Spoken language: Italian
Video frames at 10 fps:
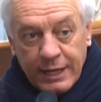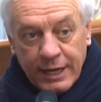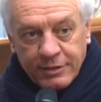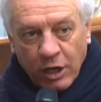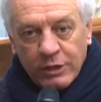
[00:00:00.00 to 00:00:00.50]

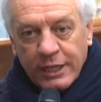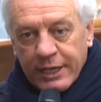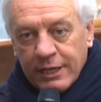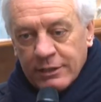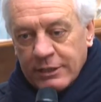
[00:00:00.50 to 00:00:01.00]
Il Salone
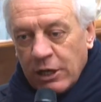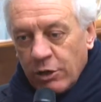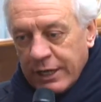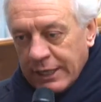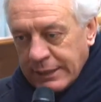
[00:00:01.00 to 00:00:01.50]

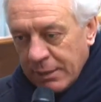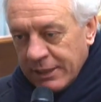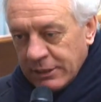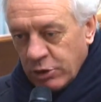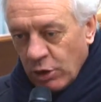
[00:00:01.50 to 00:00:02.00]

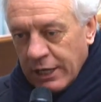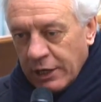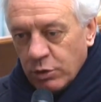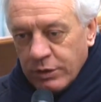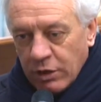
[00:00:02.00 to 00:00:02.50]
dell'Orientamento gli
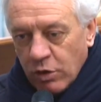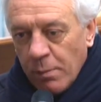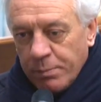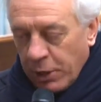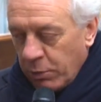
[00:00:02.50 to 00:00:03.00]
aiuta a
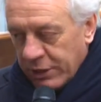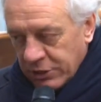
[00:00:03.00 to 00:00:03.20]
compiere una